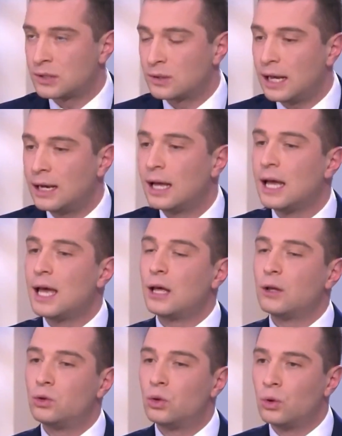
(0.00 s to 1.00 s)
nationale,
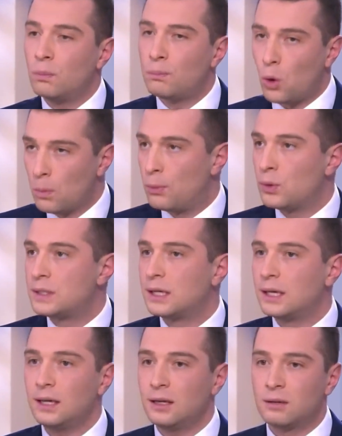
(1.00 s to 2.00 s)
de
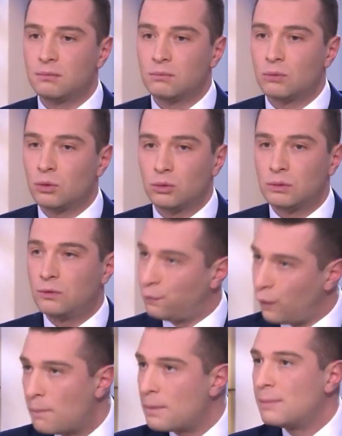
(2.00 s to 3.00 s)
proposer
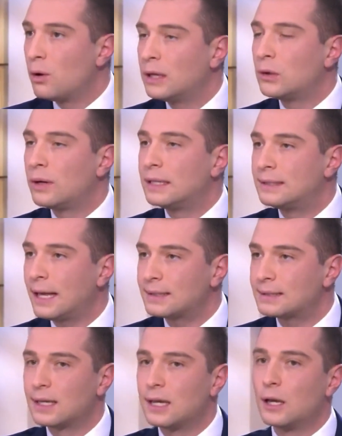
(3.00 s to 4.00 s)
formellement et dans les textes